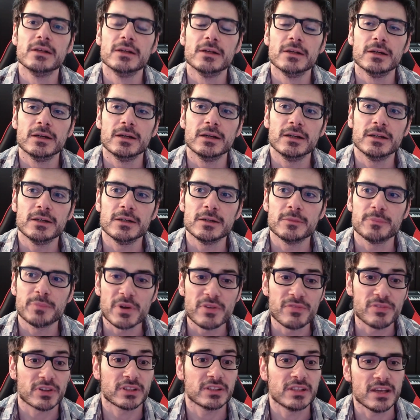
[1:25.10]
Uh,
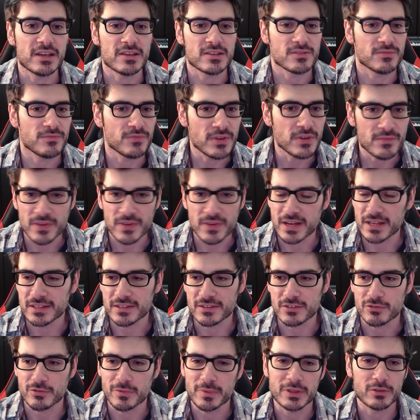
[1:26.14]
Perfect Days, Wim
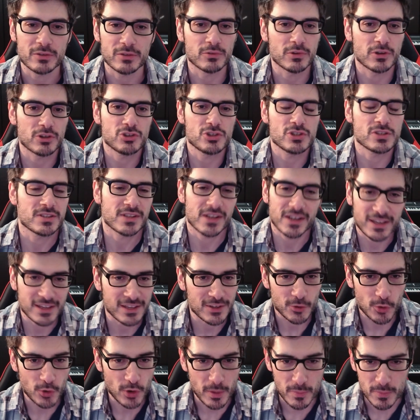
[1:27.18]
Wenders, ovviamente un regista che
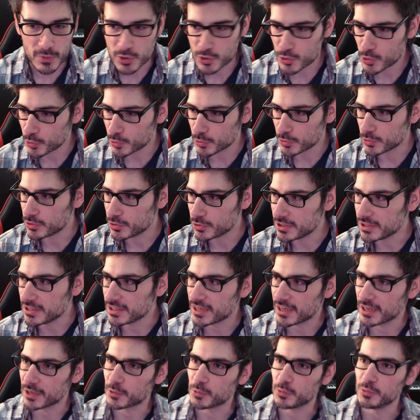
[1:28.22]
non ha bisogno di
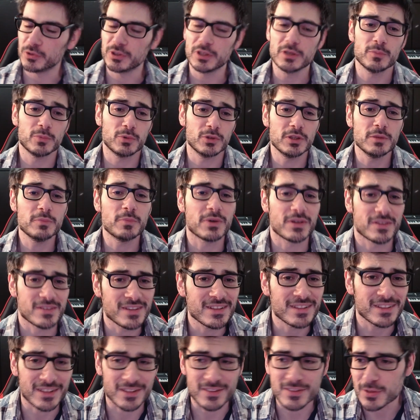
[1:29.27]
alcun tipo di
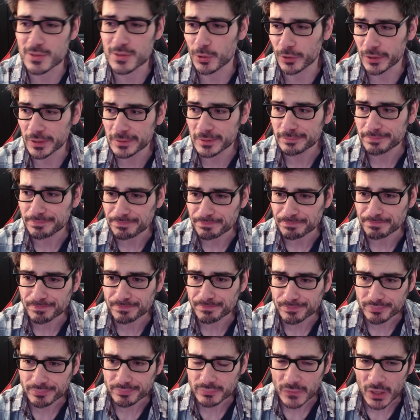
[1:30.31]
presentazione,
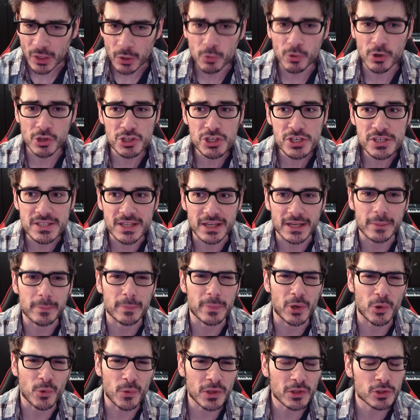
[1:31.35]
un regista che
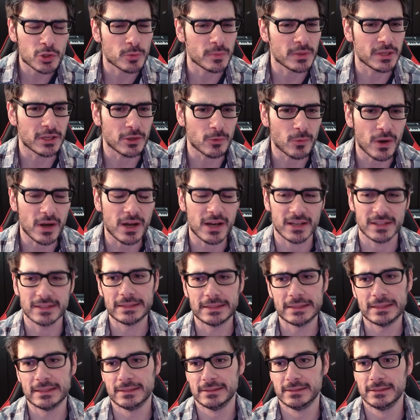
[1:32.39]
per quanto mi riguarda